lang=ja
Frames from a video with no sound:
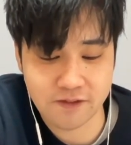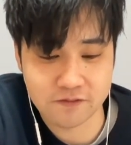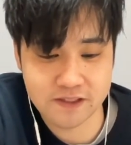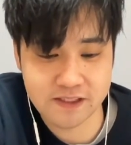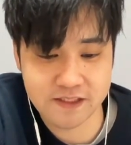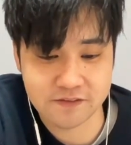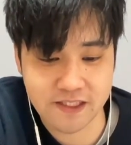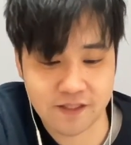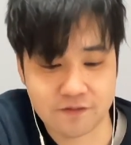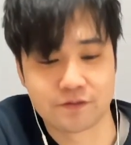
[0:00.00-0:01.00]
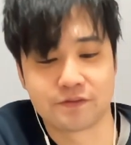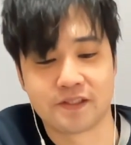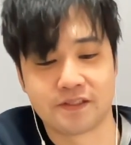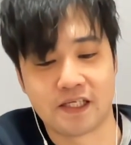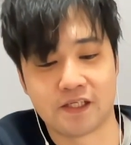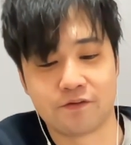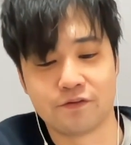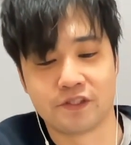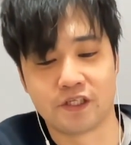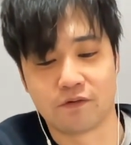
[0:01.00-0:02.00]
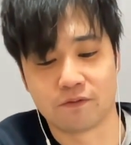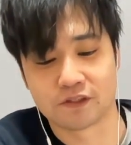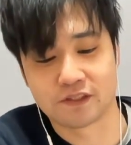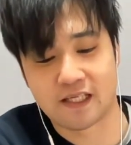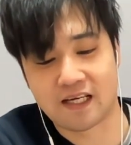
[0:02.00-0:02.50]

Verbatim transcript: おしりしの天空竜っていうね、遊戯の持つね、